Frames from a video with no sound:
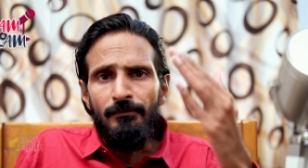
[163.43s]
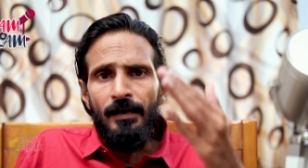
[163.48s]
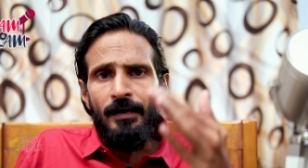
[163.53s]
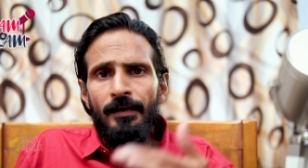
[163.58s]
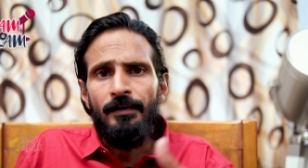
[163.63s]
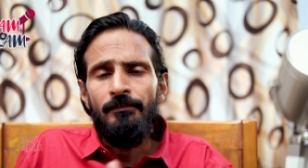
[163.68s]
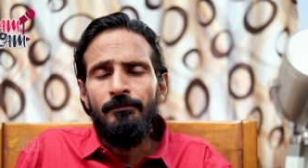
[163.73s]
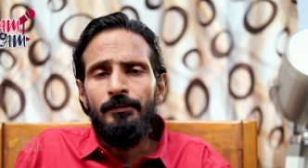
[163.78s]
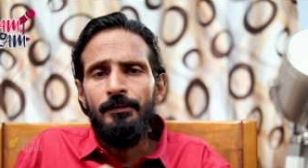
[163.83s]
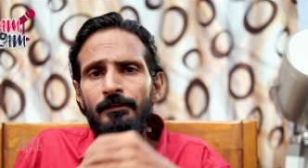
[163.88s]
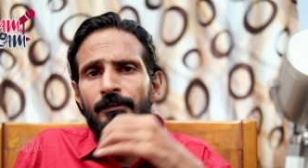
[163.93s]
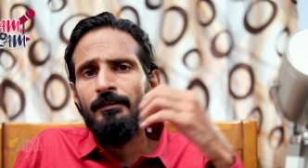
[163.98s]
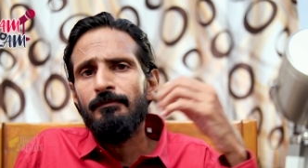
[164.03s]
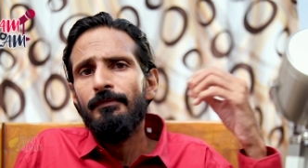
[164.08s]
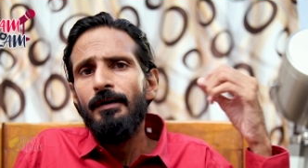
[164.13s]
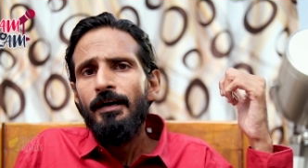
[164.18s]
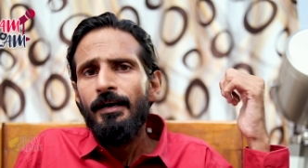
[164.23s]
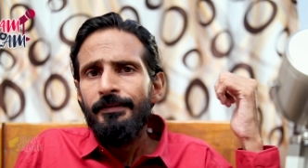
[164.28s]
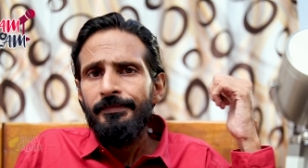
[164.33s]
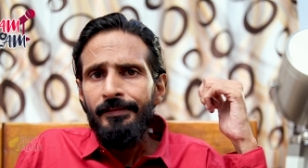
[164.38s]
மகன்
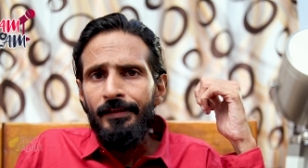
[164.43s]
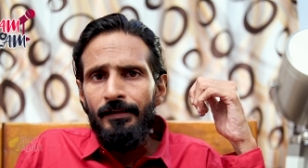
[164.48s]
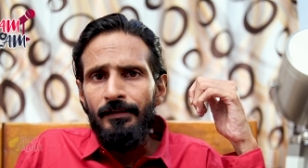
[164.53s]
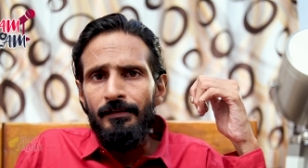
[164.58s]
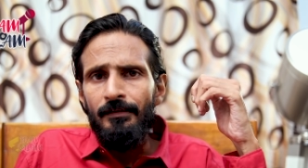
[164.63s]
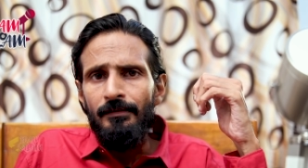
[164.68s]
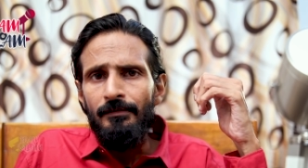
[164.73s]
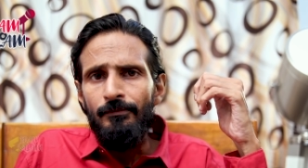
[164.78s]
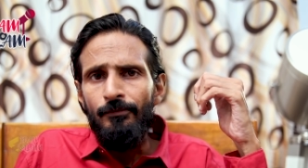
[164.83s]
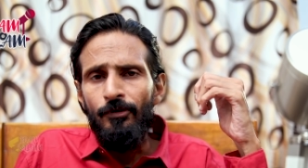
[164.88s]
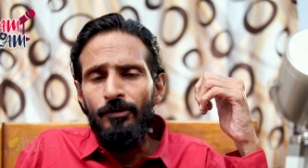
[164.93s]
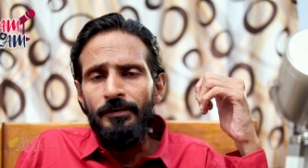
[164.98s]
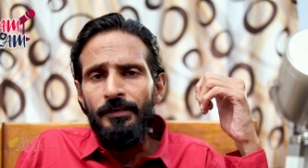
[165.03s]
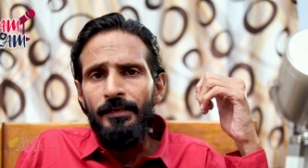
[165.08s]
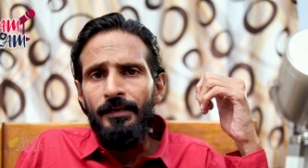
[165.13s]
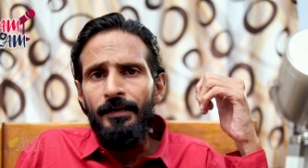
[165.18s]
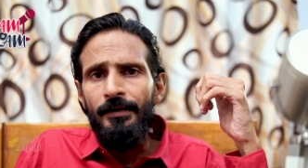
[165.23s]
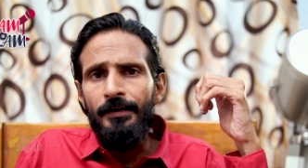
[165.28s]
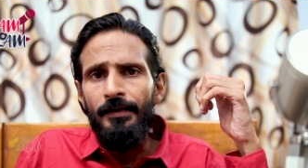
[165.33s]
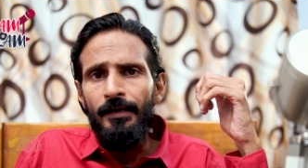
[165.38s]
விருகம்பாக்கத்தில்
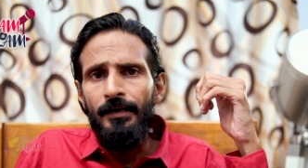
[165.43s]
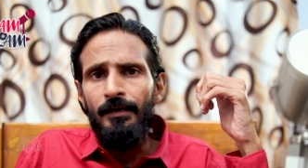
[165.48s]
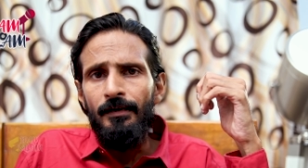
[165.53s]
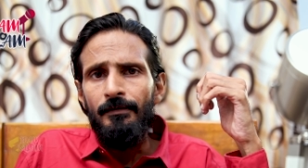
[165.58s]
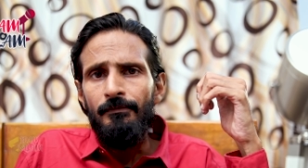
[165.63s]
போட்டியிட்ட